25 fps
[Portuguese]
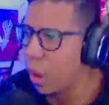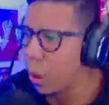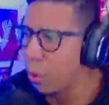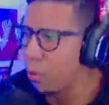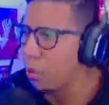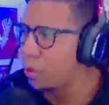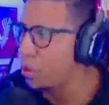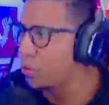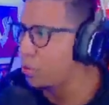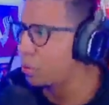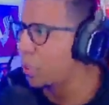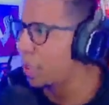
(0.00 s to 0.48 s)
ao
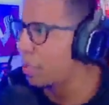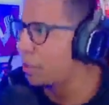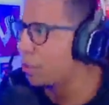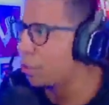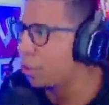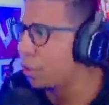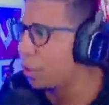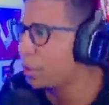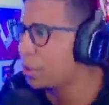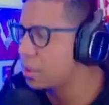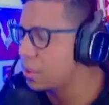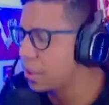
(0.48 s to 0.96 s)
ritmo da
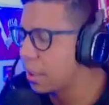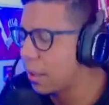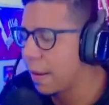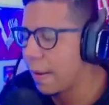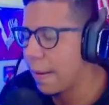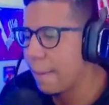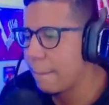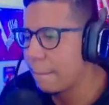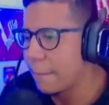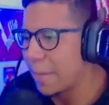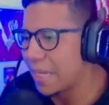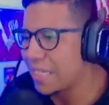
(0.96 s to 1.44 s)
Dollars,
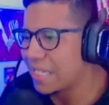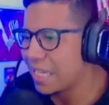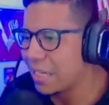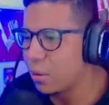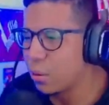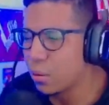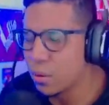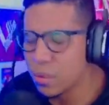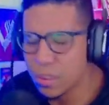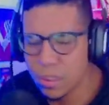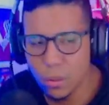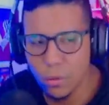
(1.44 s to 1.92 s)
mas
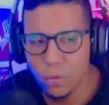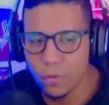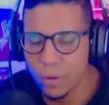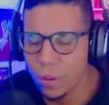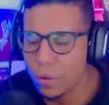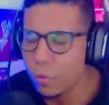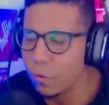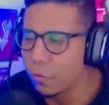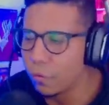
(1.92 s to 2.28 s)
ele conseguiu vir com